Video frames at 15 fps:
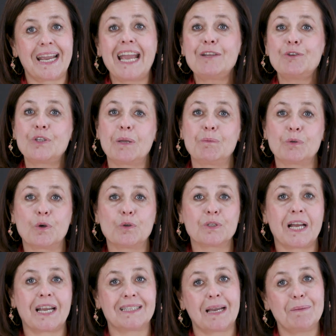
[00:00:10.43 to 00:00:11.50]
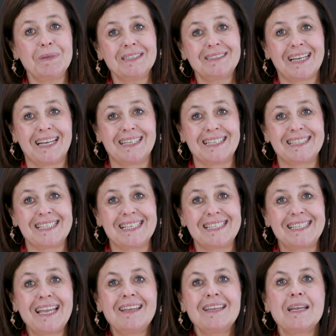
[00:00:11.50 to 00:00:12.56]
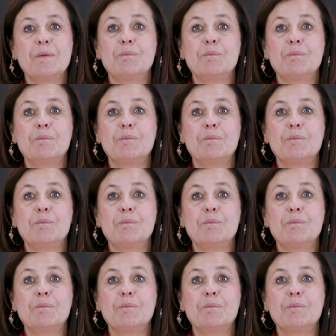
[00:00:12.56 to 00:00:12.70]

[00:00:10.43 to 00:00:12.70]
En önemli konulardan bir tanesi ise